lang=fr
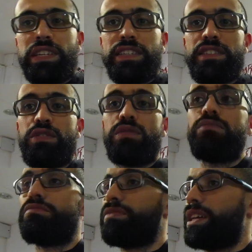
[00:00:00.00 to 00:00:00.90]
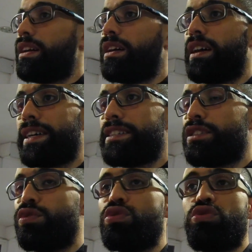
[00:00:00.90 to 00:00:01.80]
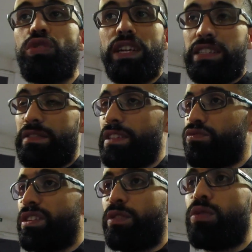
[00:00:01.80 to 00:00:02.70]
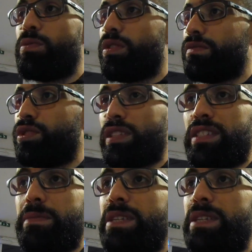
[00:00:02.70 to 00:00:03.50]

risque il y a un risque de stockage. C'est-à-dire que vous allez reprendre votre régime